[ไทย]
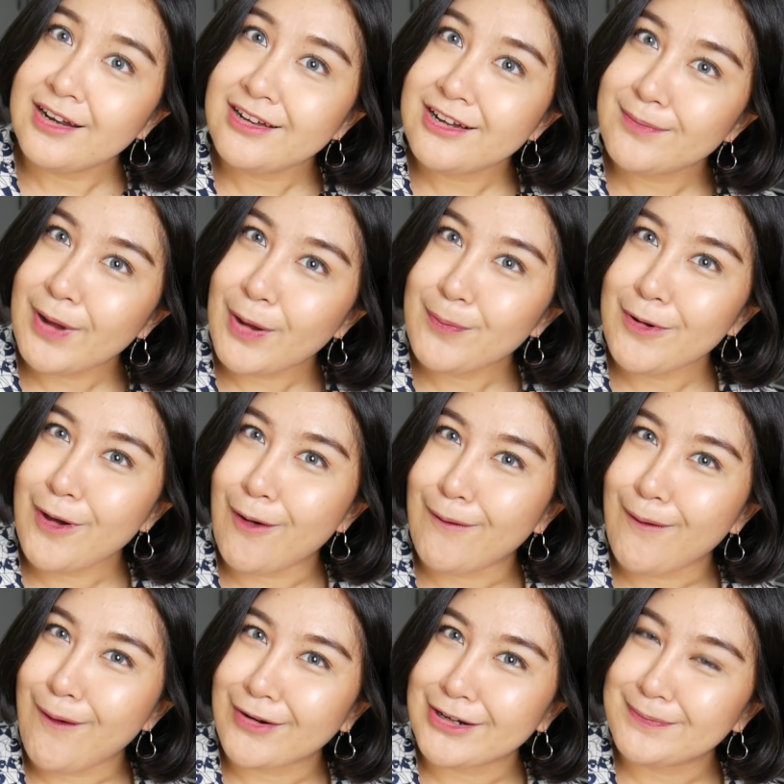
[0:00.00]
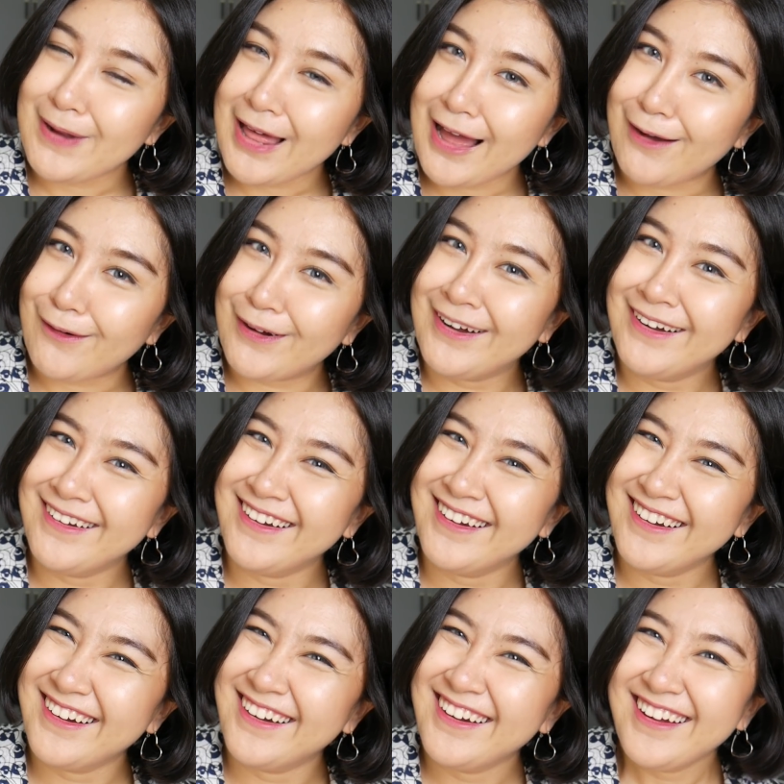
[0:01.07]
ลืมเอาปลอกออกหรือเปล่า
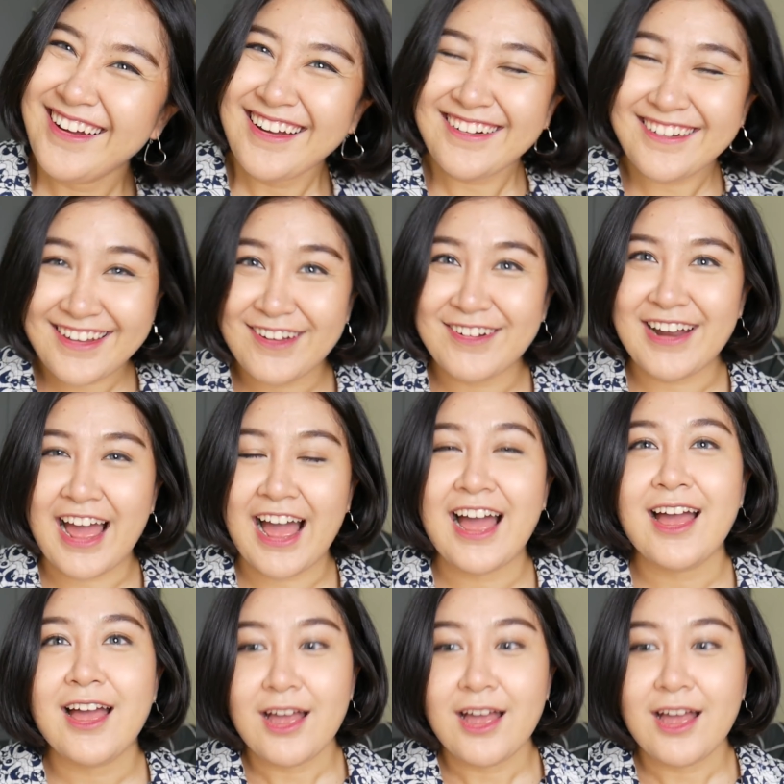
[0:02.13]
เดี๋ยวนะ